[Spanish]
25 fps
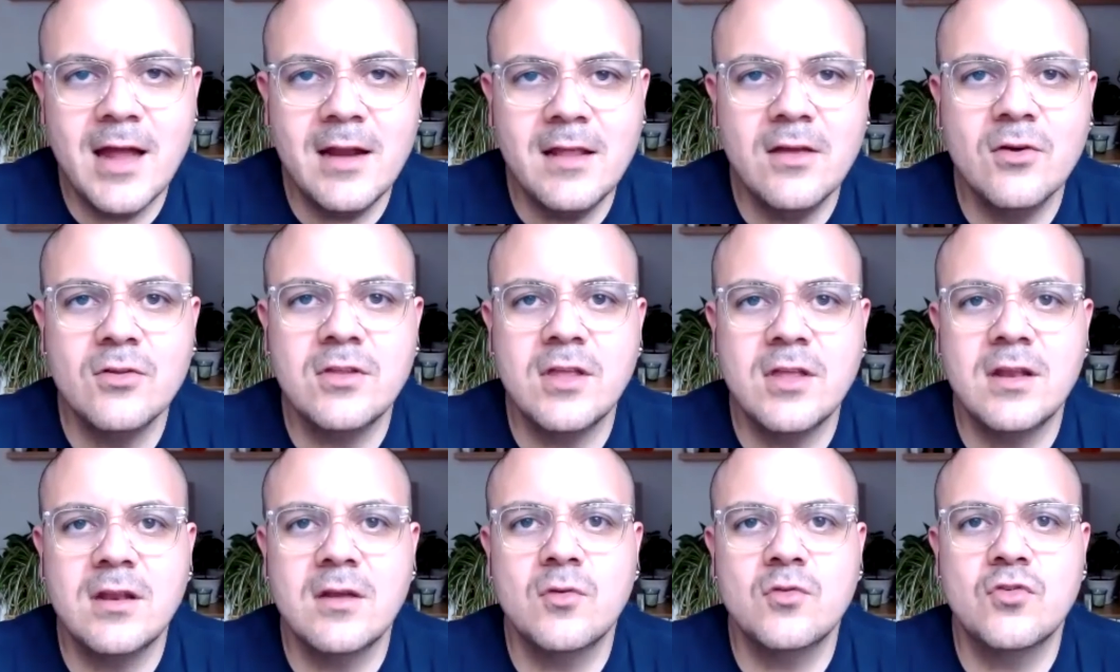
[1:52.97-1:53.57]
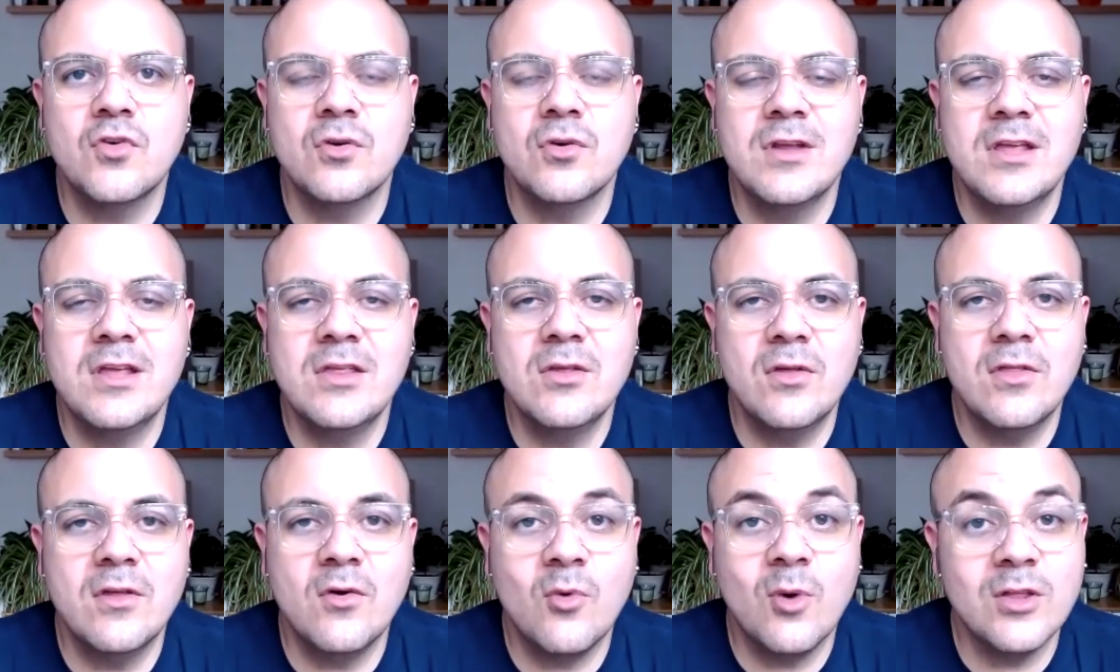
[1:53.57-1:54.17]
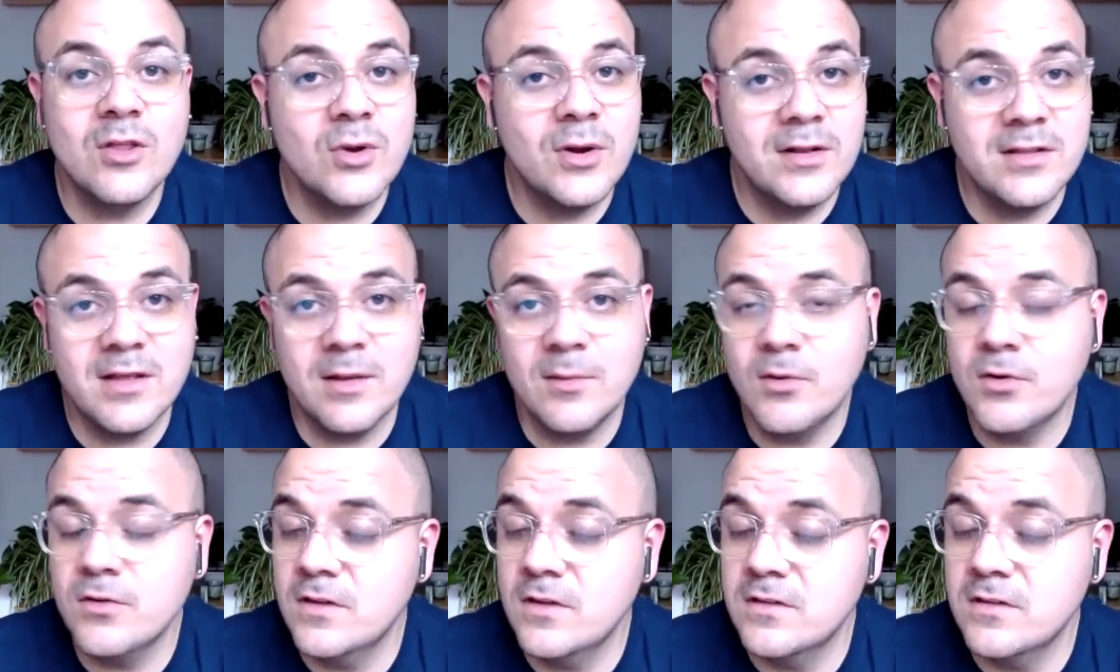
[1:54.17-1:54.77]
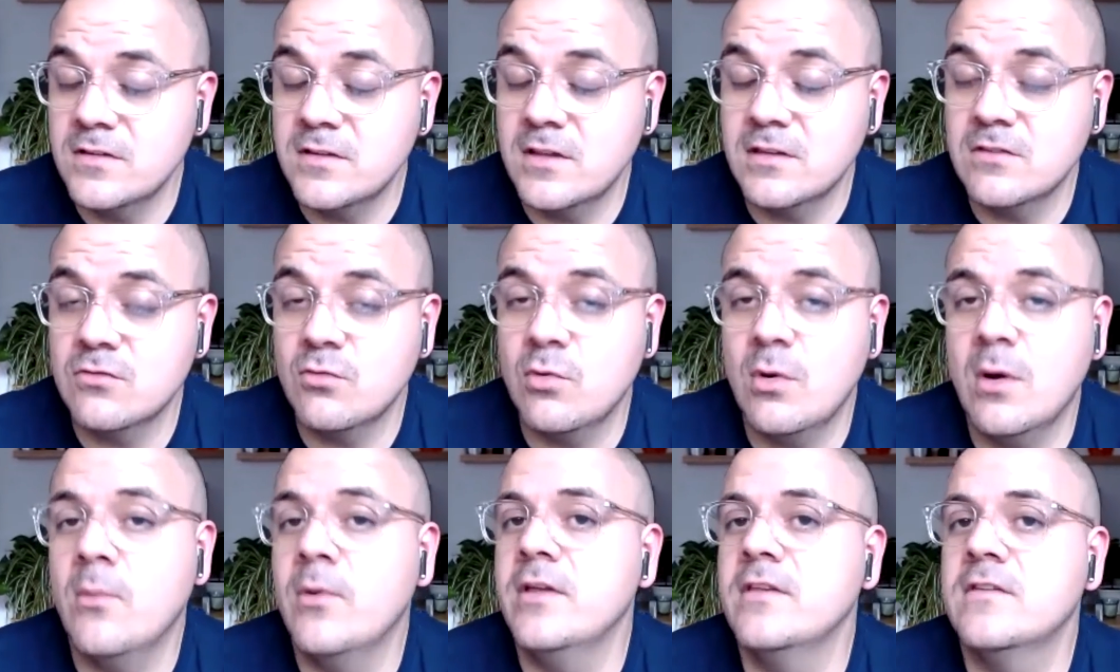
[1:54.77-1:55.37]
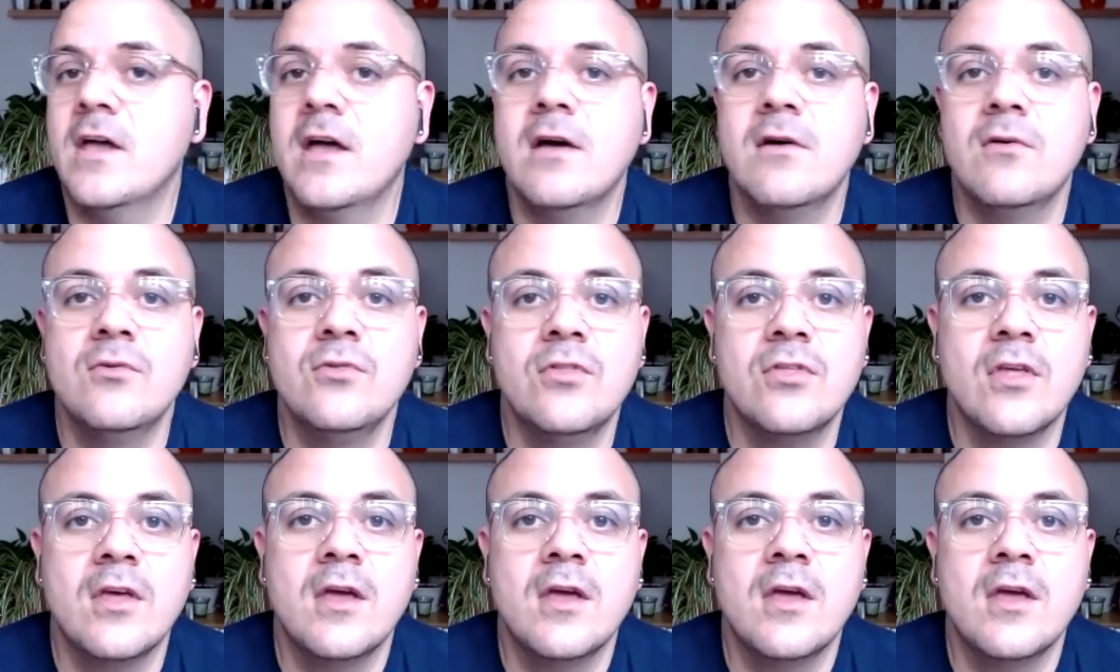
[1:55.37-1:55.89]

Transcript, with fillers: Tiene un sonido de cuatro altavoces, que es Huawei Sound.